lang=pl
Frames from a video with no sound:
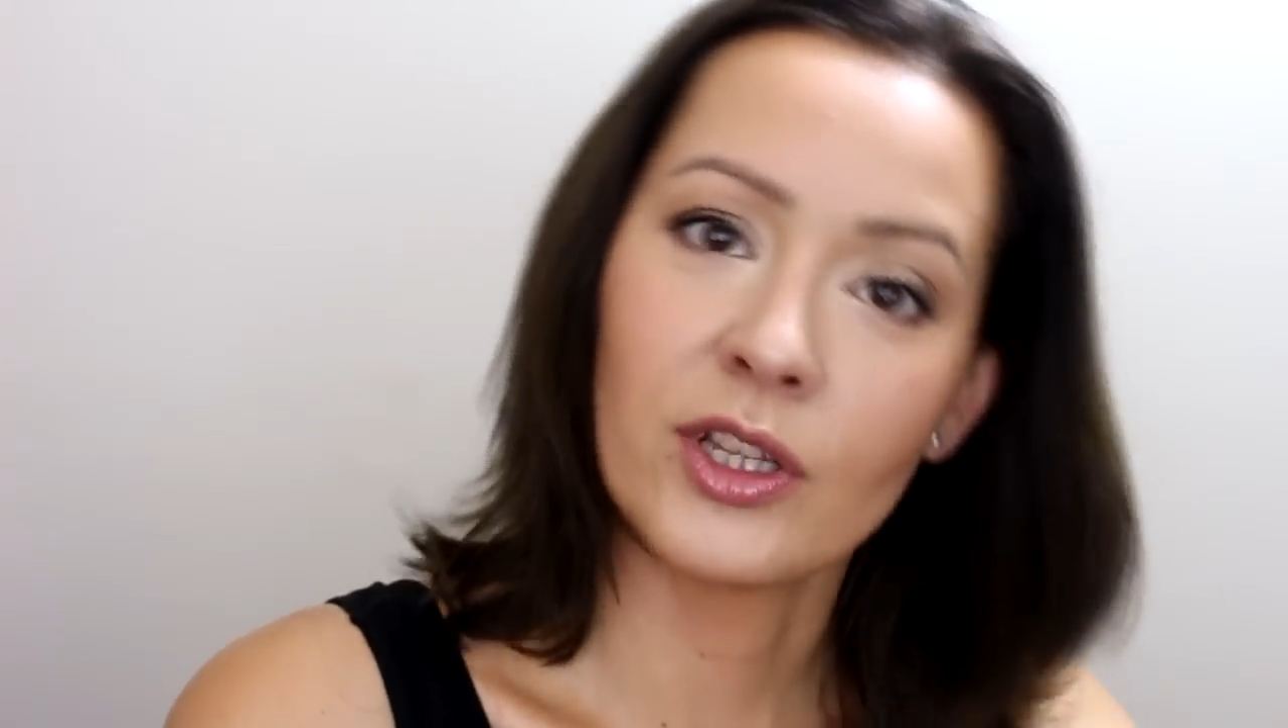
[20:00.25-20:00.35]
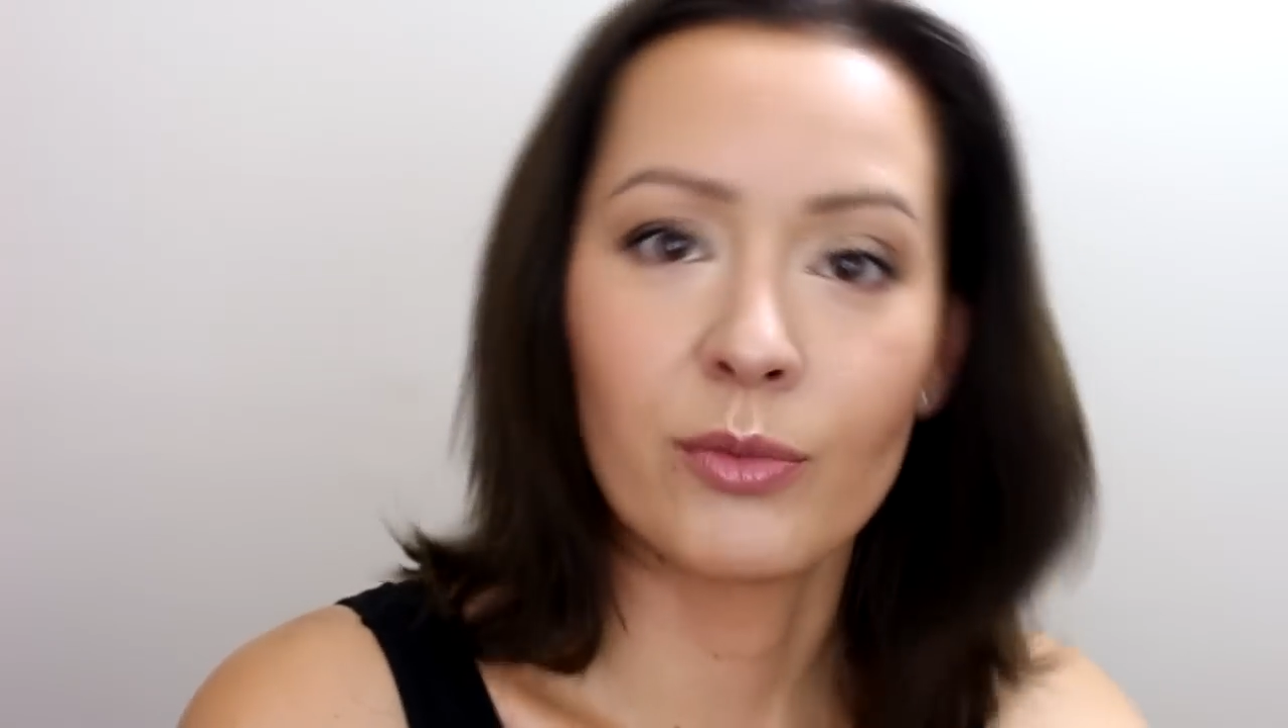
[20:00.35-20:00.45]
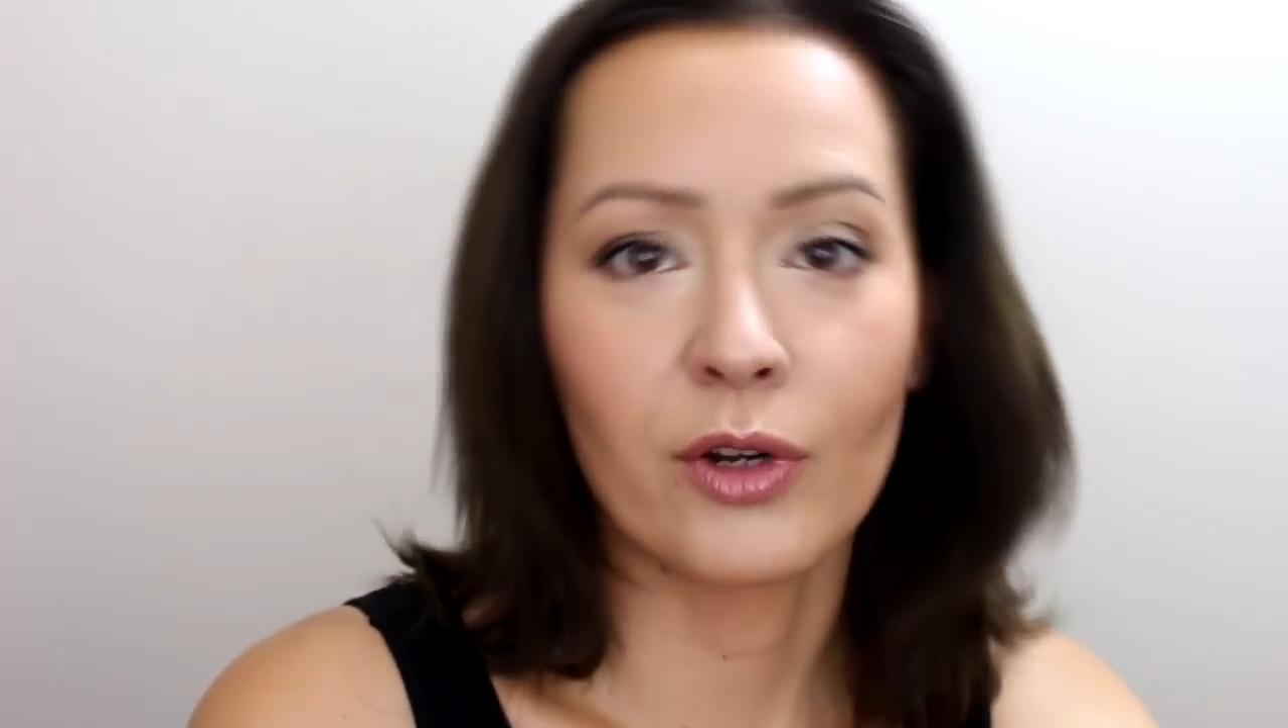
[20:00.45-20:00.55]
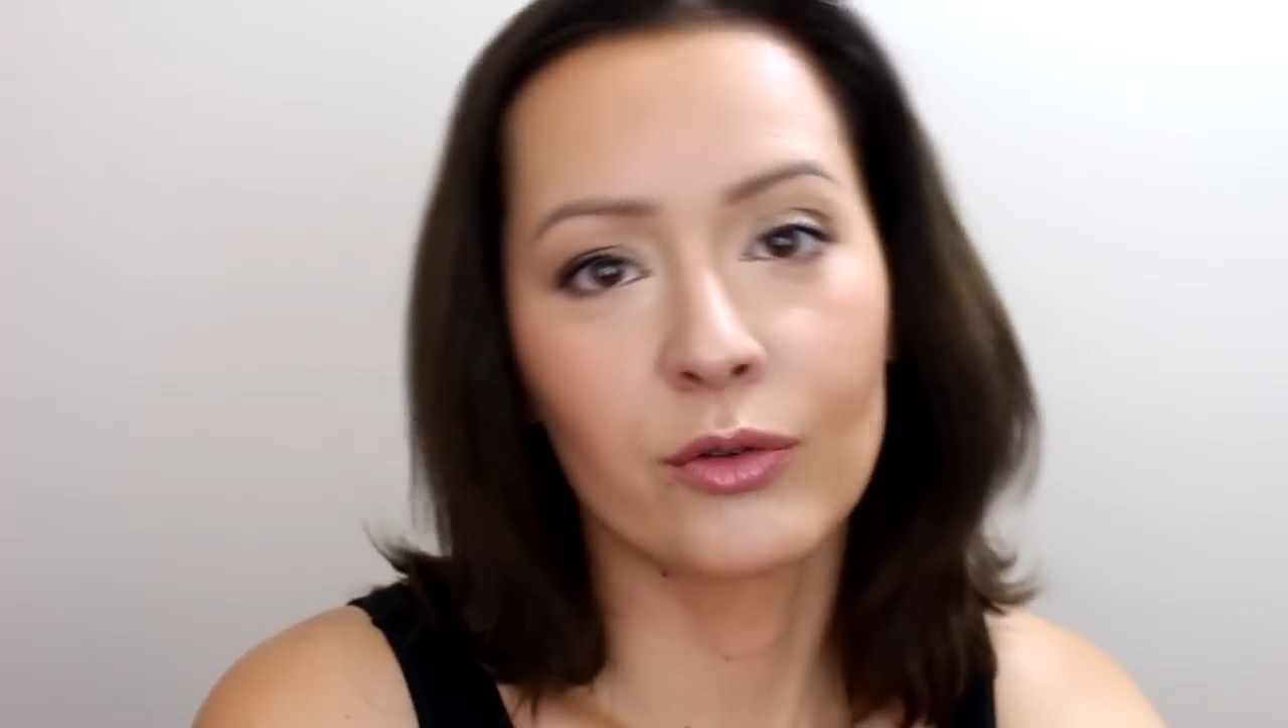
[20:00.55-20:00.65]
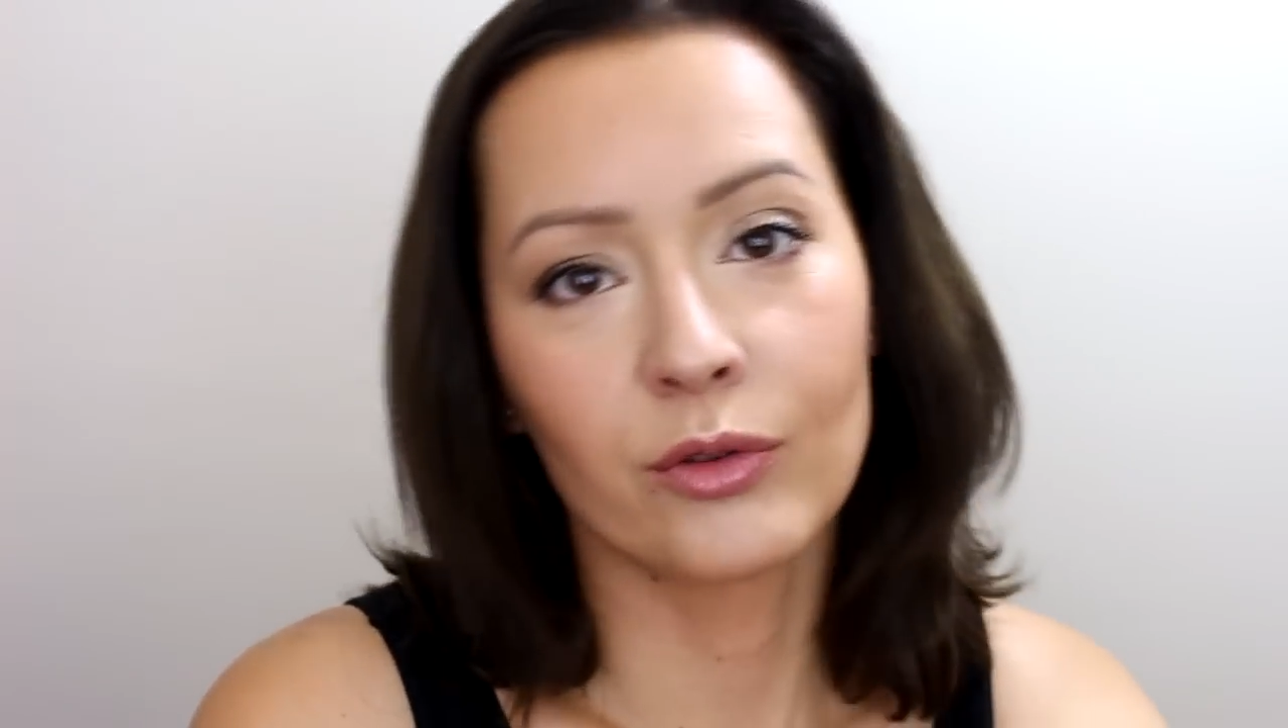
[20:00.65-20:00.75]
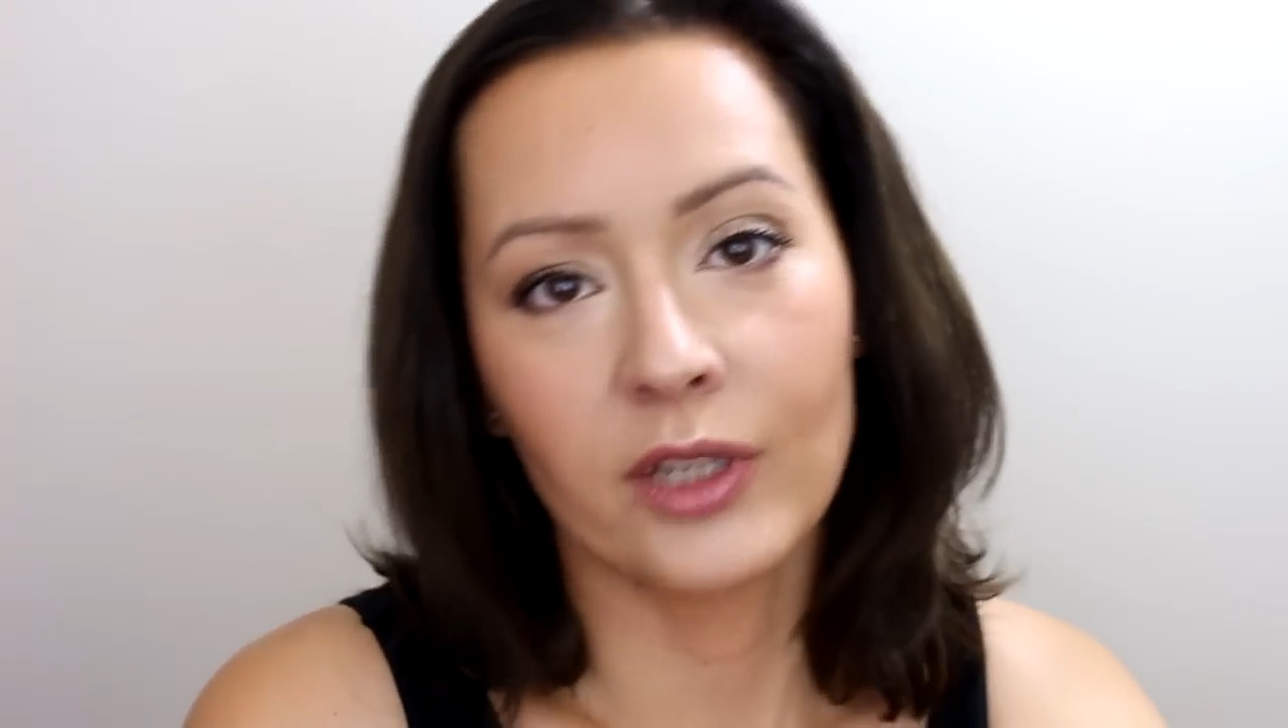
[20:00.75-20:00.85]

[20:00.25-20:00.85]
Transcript: ten produkt,